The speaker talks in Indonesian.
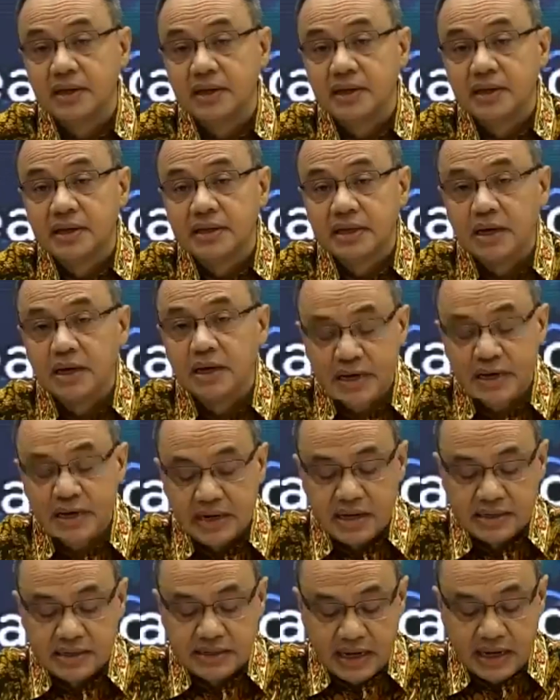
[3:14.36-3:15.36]
yang berada
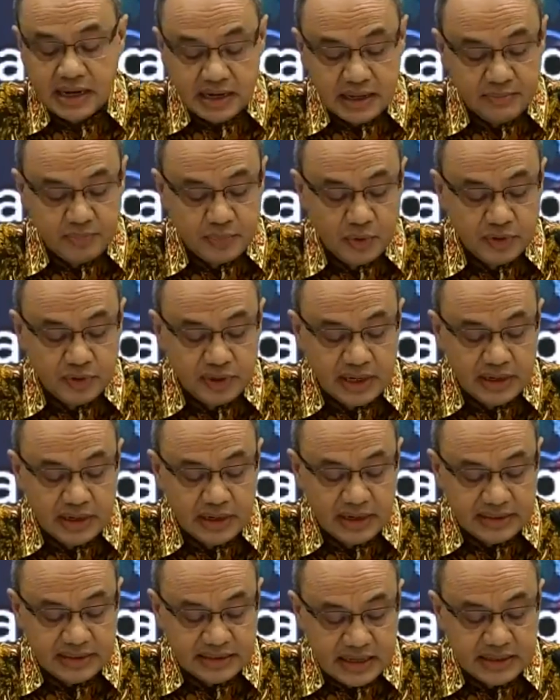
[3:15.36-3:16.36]
di Aleppo dan
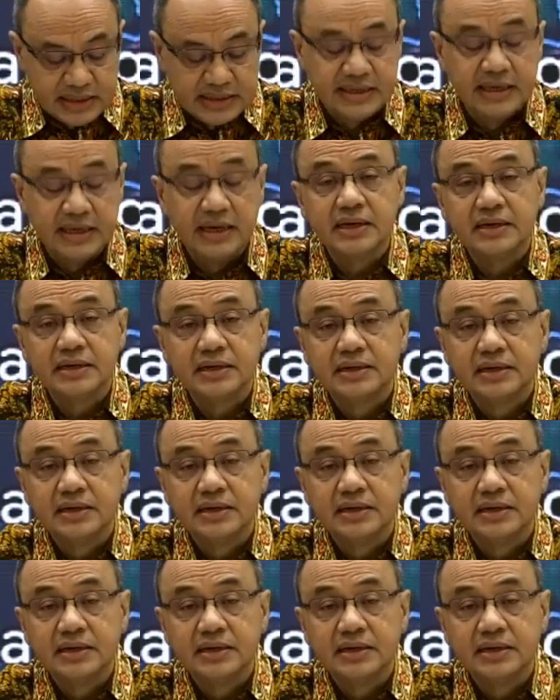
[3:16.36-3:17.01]
Latakia,